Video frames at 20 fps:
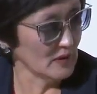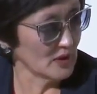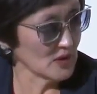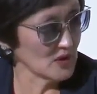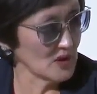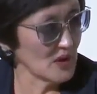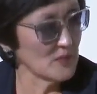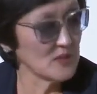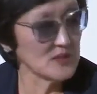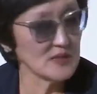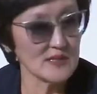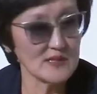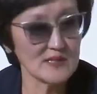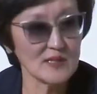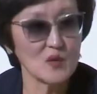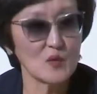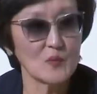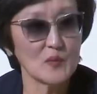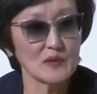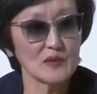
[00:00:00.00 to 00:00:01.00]
должна быть
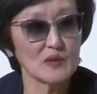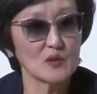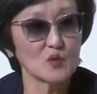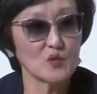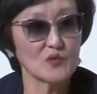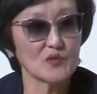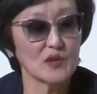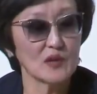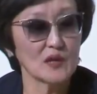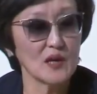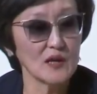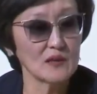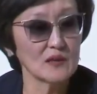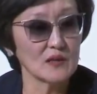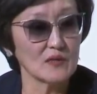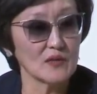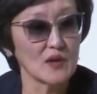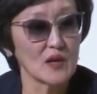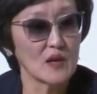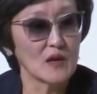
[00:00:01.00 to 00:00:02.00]
система подготовки
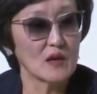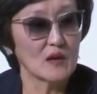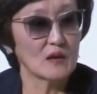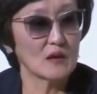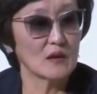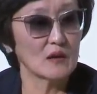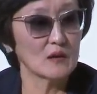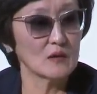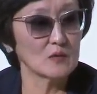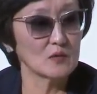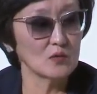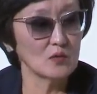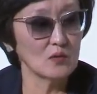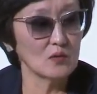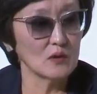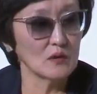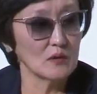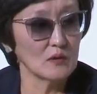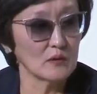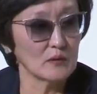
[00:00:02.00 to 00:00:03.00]
кадров. А,
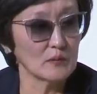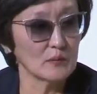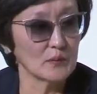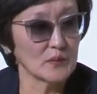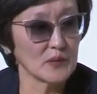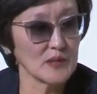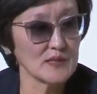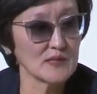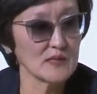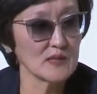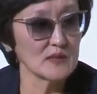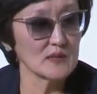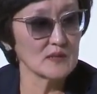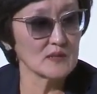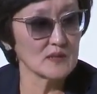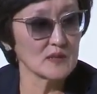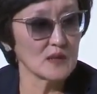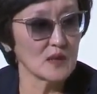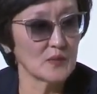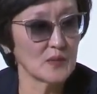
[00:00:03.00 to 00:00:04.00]
ну, а,
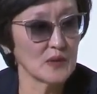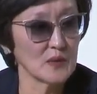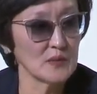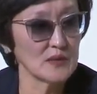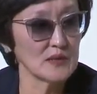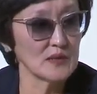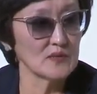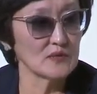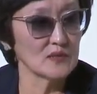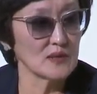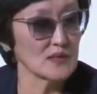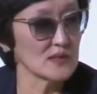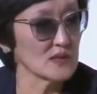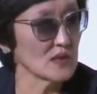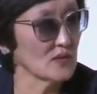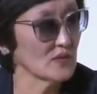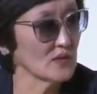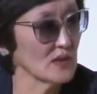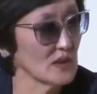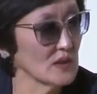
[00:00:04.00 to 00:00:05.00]
простите за примитивное
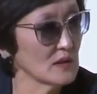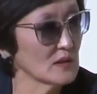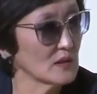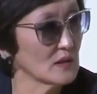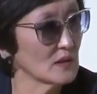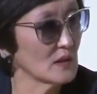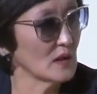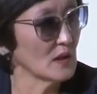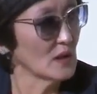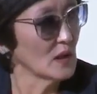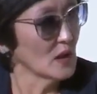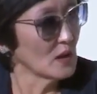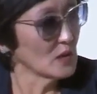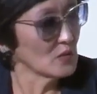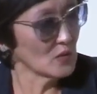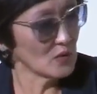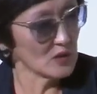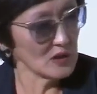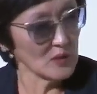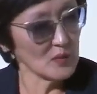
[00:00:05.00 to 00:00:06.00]
сравнение, да,
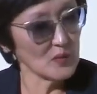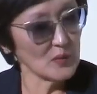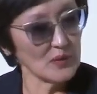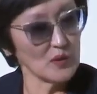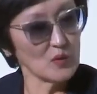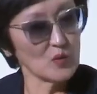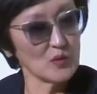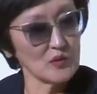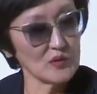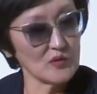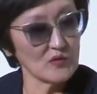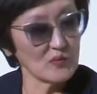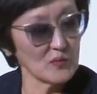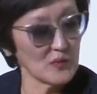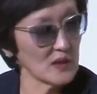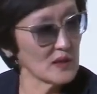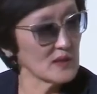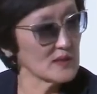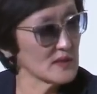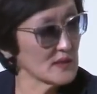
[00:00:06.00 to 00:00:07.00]
но когда мы приходим в
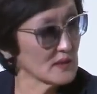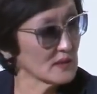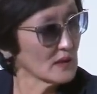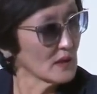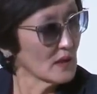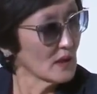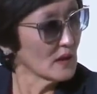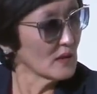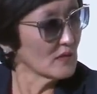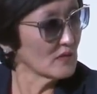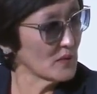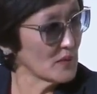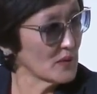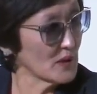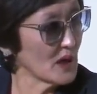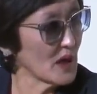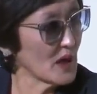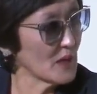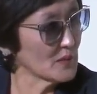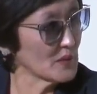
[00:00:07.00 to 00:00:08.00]
магазин,
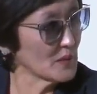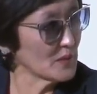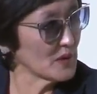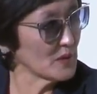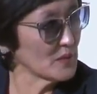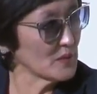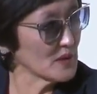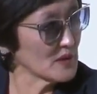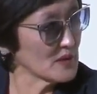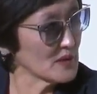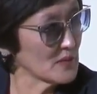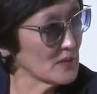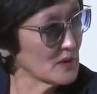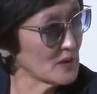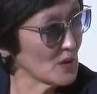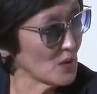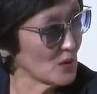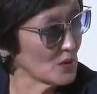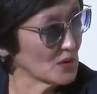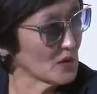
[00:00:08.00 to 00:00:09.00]
выбираем, например,
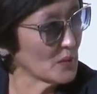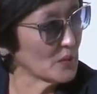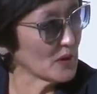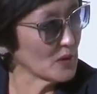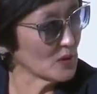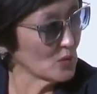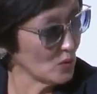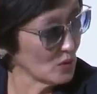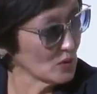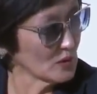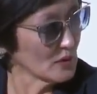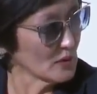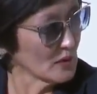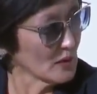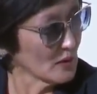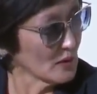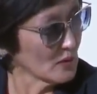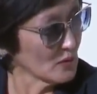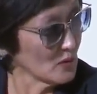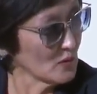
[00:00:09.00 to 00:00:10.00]
себе какой-то продукт,
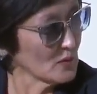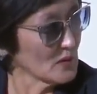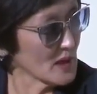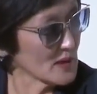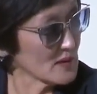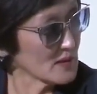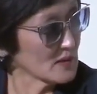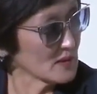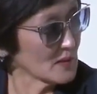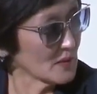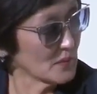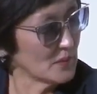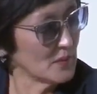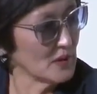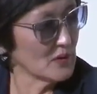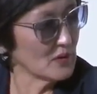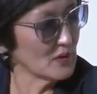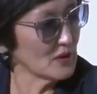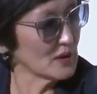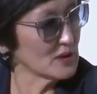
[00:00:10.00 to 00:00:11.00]
ну, мясо там
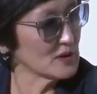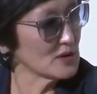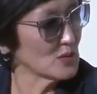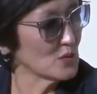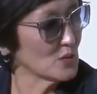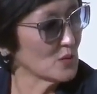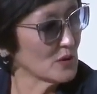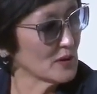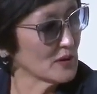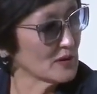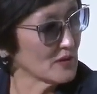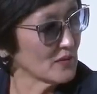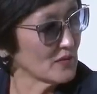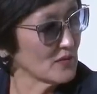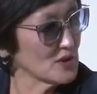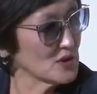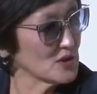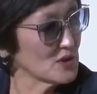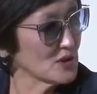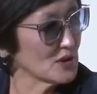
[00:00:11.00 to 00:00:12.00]
первой категории,
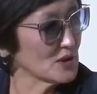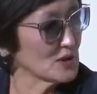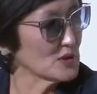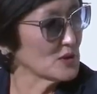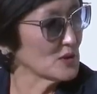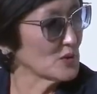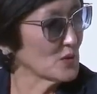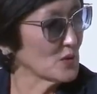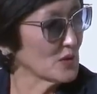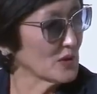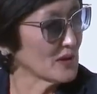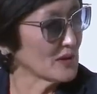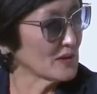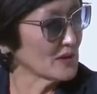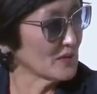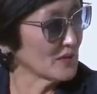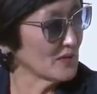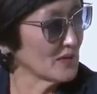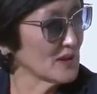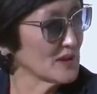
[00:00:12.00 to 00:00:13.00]
там высшей категории,
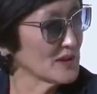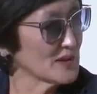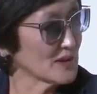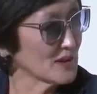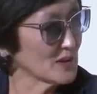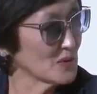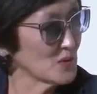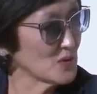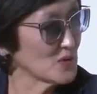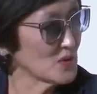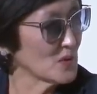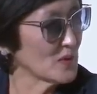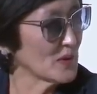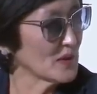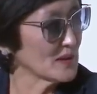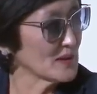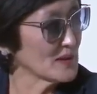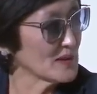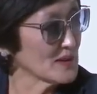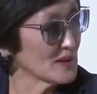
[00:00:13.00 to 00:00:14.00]
там вырезка, то все,
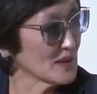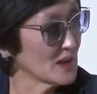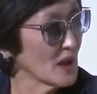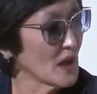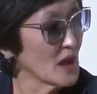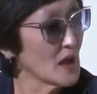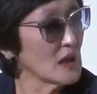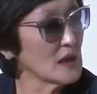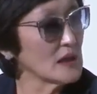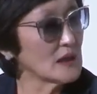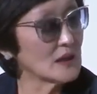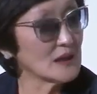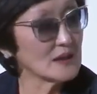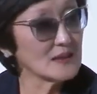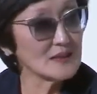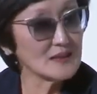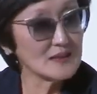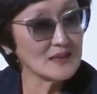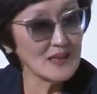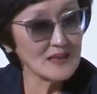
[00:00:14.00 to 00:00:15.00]
5-10. И
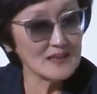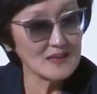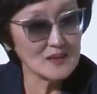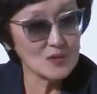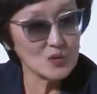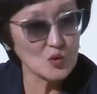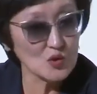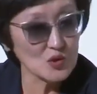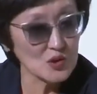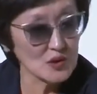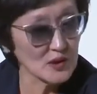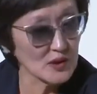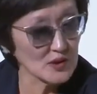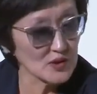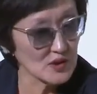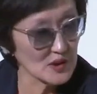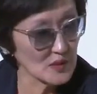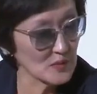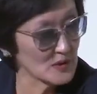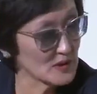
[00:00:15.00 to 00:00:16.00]
кандидаты тоже
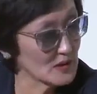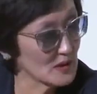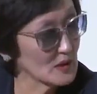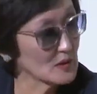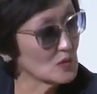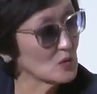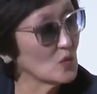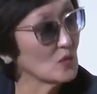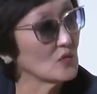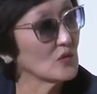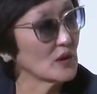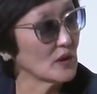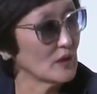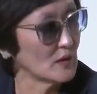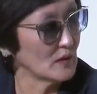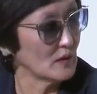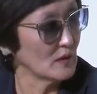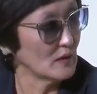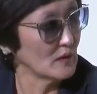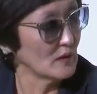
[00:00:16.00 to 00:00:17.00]
должны быть готовы.
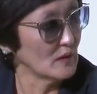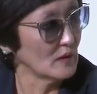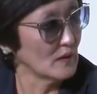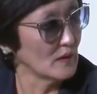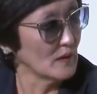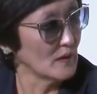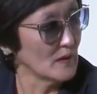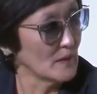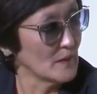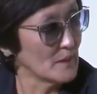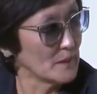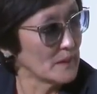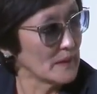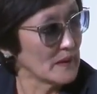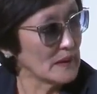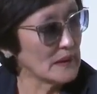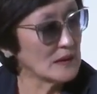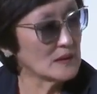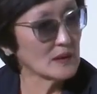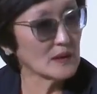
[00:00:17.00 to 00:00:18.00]

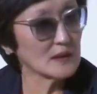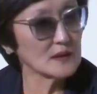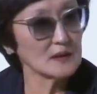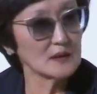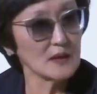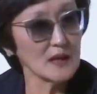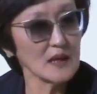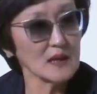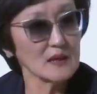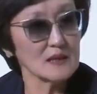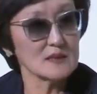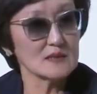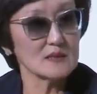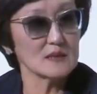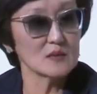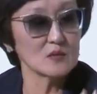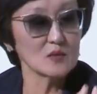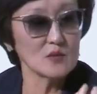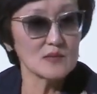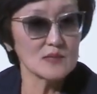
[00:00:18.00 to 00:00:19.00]
И тогда,
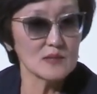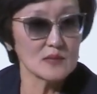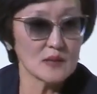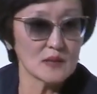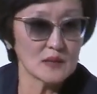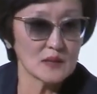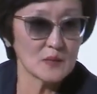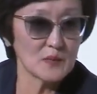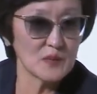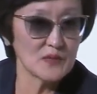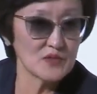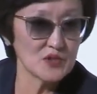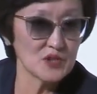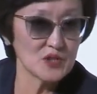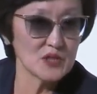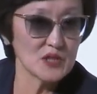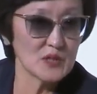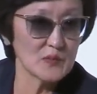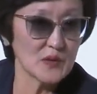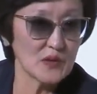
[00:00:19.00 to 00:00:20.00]
с одной стороны,
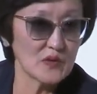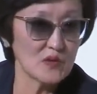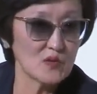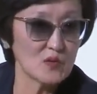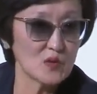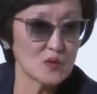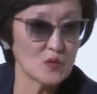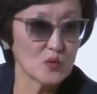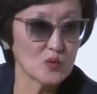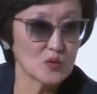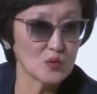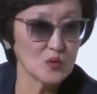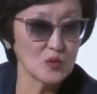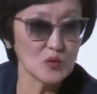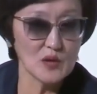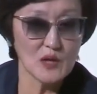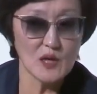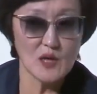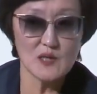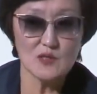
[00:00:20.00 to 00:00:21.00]
повышение правовой
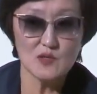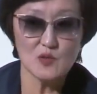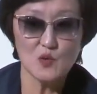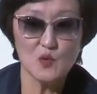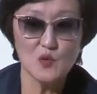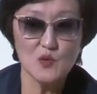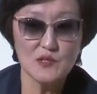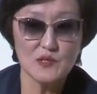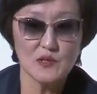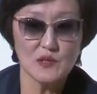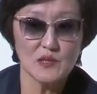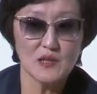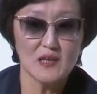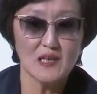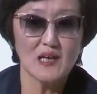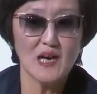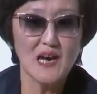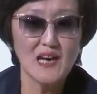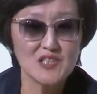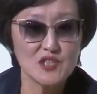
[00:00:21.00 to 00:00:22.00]
культуры, а с другой
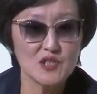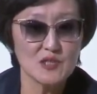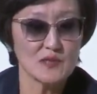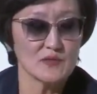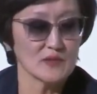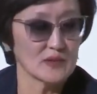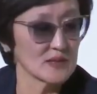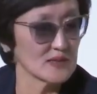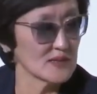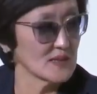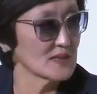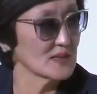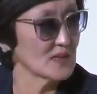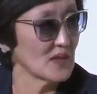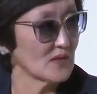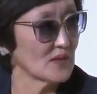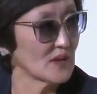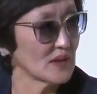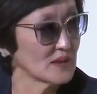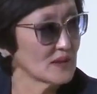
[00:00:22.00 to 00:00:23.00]
стороны, качественный
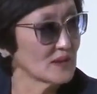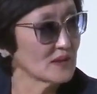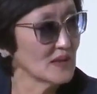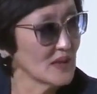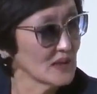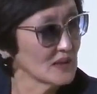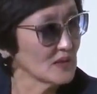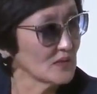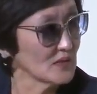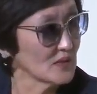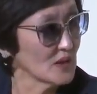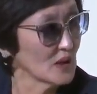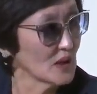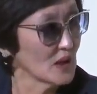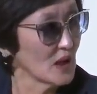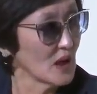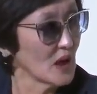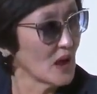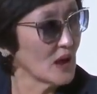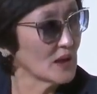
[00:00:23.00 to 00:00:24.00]
состав кандидатов –
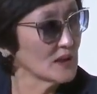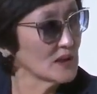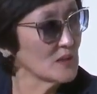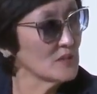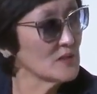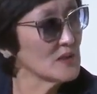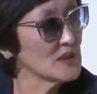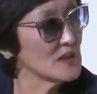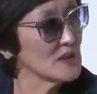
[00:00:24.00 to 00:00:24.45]
они